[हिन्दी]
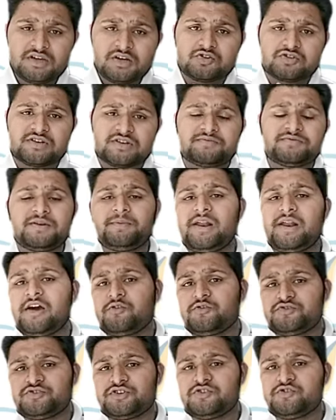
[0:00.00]
तो सबसे पहला
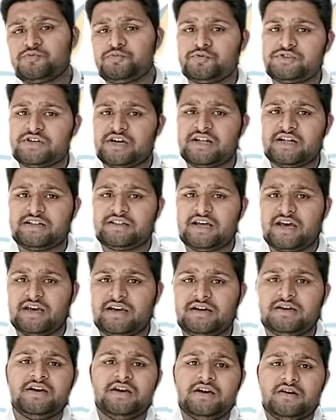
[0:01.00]
क्वेश्चन जो पूछा जाता है